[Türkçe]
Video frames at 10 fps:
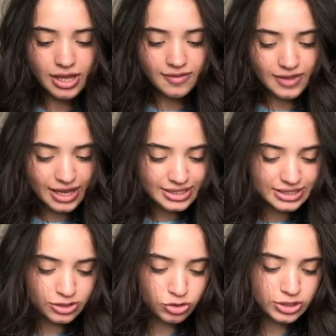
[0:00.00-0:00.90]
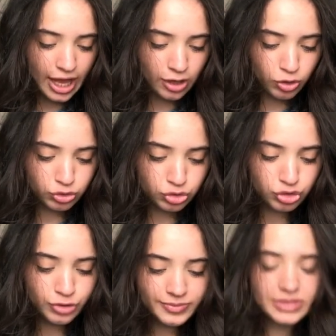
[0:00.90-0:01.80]
Ve asıl güzel
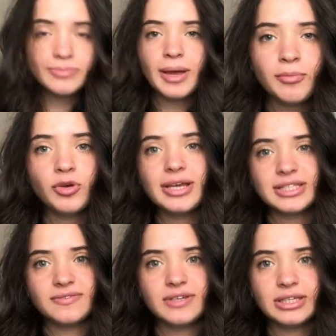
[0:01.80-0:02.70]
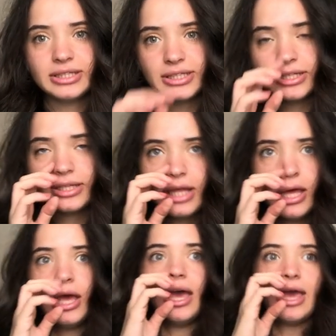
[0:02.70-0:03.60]
konuşu. Şimdi bu SV2'nin
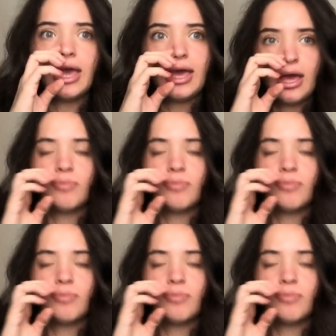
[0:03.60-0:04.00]
e,